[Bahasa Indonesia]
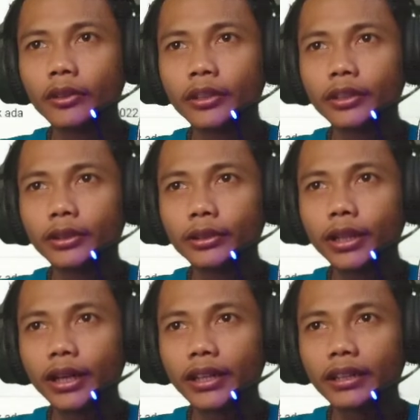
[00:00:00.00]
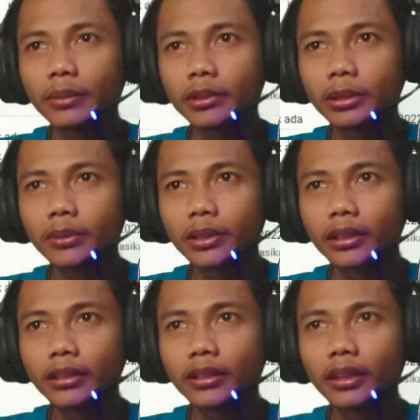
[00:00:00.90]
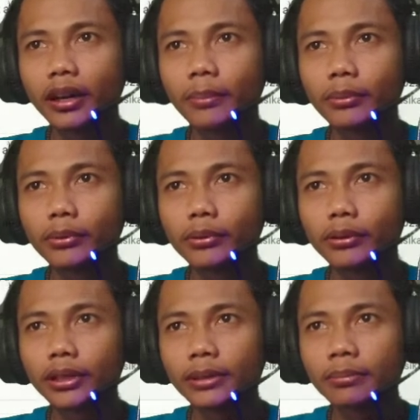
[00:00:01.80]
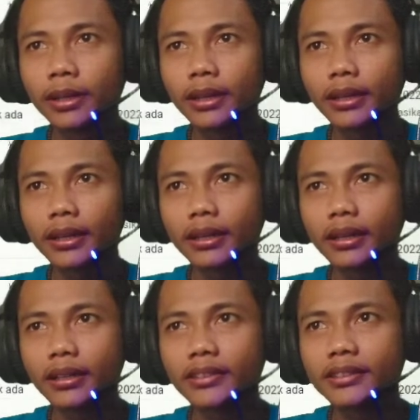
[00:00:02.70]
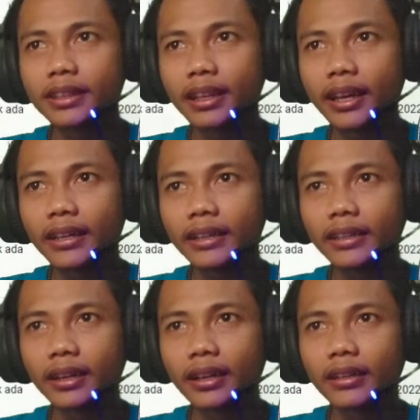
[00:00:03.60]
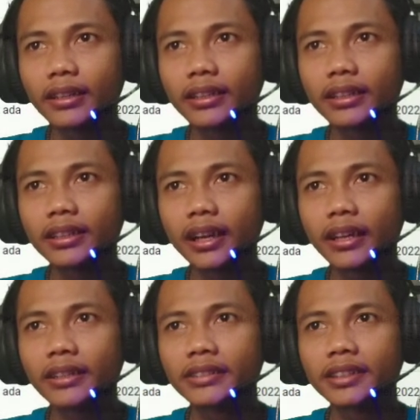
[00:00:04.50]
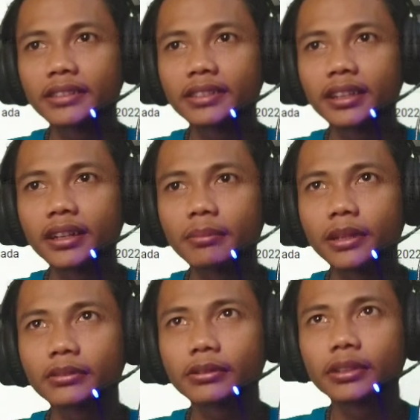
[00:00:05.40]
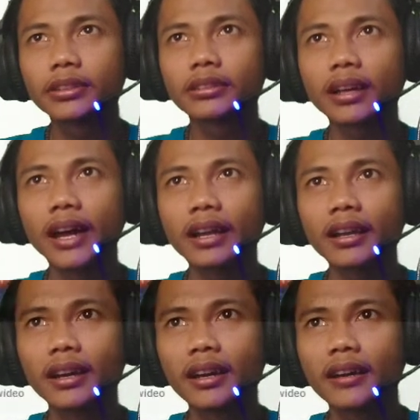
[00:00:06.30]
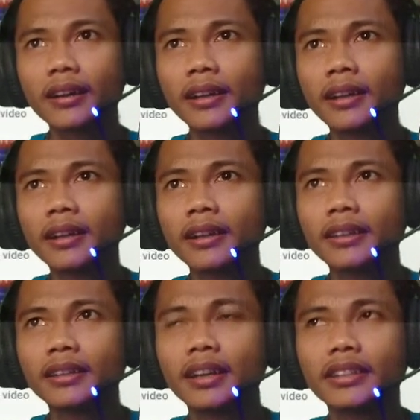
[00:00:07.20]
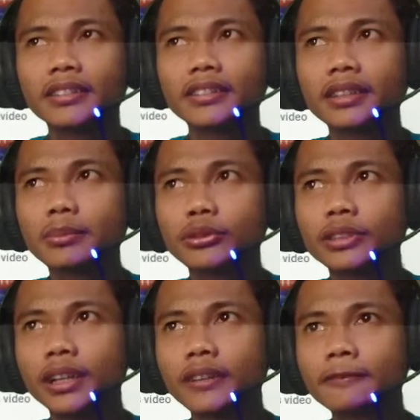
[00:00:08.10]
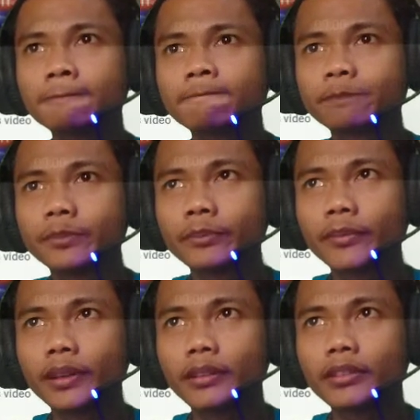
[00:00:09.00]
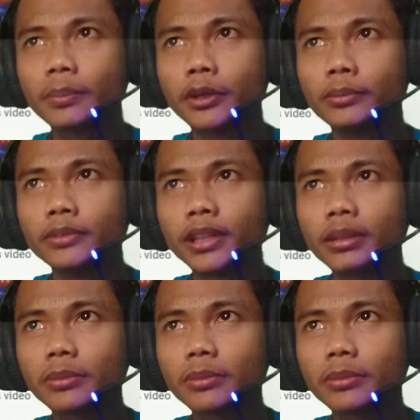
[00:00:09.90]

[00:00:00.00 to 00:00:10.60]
video yang ini teman-teman ya 35 istilah ini ya ini kita edit saja masuk ke detail ya Nah di sini kemudian sebelumnya